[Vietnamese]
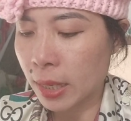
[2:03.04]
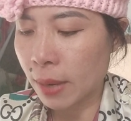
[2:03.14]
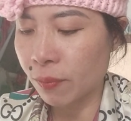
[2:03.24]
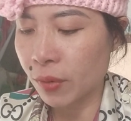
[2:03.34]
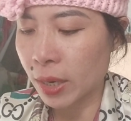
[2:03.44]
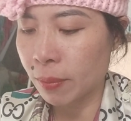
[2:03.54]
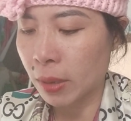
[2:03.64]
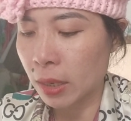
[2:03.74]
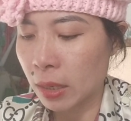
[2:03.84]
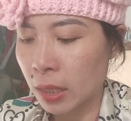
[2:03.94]
cái MV
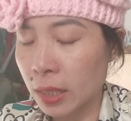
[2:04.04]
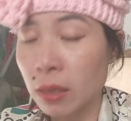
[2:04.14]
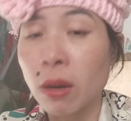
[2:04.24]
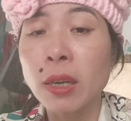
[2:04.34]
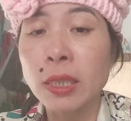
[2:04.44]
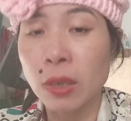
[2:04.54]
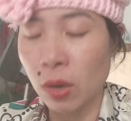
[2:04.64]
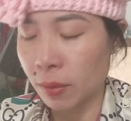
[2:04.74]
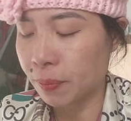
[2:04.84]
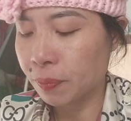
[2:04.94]
mà lý tưởng gì
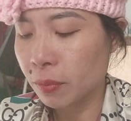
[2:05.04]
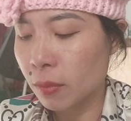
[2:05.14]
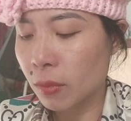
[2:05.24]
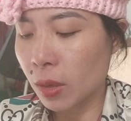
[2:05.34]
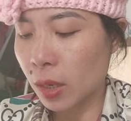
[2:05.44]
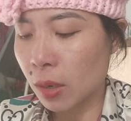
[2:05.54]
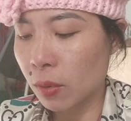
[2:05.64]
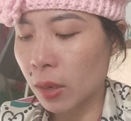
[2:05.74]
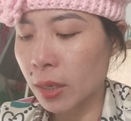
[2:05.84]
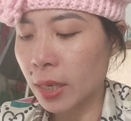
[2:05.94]
đó nó
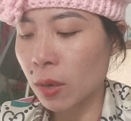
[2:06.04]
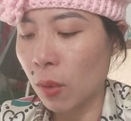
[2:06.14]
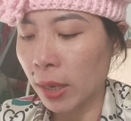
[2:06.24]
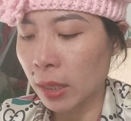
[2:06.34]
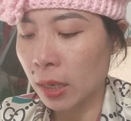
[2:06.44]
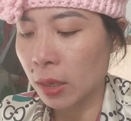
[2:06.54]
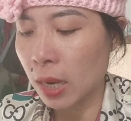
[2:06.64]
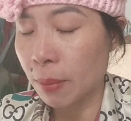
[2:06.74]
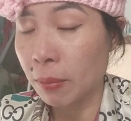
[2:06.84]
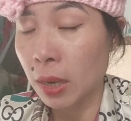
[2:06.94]
kêu nó lên kế hoạch là
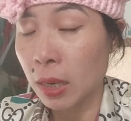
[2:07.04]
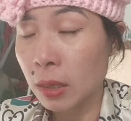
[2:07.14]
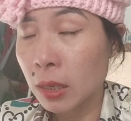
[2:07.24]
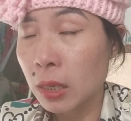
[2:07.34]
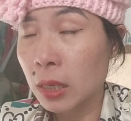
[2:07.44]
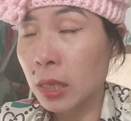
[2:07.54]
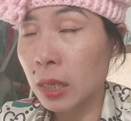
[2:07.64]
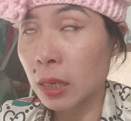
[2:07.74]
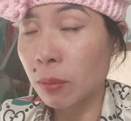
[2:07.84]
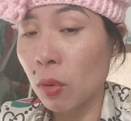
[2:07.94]
nó làm mà
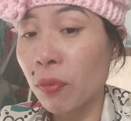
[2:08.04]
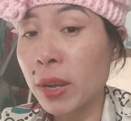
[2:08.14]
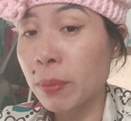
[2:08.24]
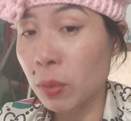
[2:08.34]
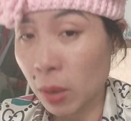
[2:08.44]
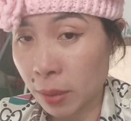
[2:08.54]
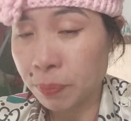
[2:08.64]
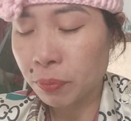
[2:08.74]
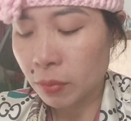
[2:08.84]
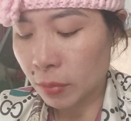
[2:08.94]
cái ờ, bộ phim đúng
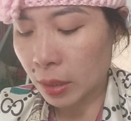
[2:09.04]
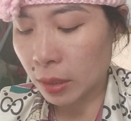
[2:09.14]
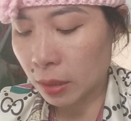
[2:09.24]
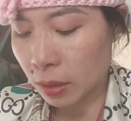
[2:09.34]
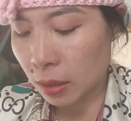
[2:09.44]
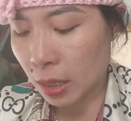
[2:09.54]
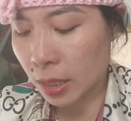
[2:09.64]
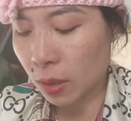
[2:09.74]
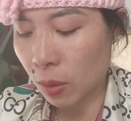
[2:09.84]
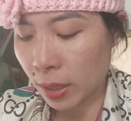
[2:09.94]
không thì ờ,
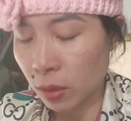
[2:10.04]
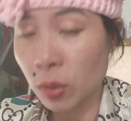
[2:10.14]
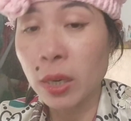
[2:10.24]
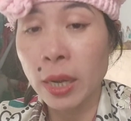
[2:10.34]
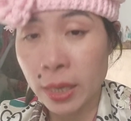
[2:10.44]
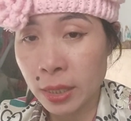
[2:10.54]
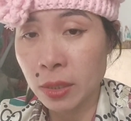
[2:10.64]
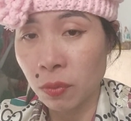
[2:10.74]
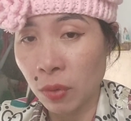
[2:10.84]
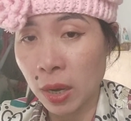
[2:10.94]
lên kế hoạch cái con khỉ
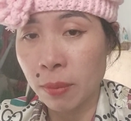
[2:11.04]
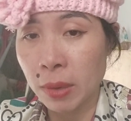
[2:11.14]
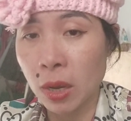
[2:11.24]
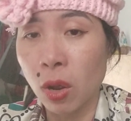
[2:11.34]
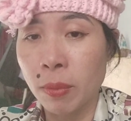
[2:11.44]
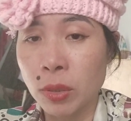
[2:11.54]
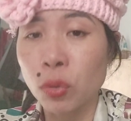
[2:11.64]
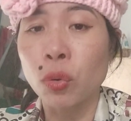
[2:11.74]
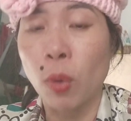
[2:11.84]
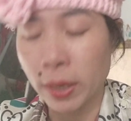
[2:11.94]
chứ không phải là mày lo mày
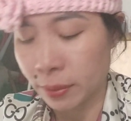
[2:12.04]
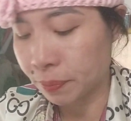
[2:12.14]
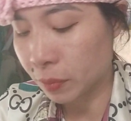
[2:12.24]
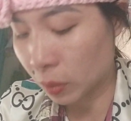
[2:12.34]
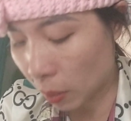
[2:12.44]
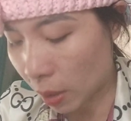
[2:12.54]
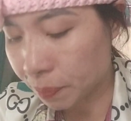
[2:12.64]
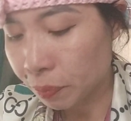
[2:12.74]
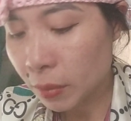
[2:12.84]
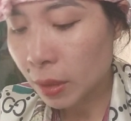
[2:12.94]
rút quân đúng
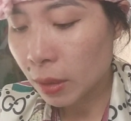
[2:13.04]
không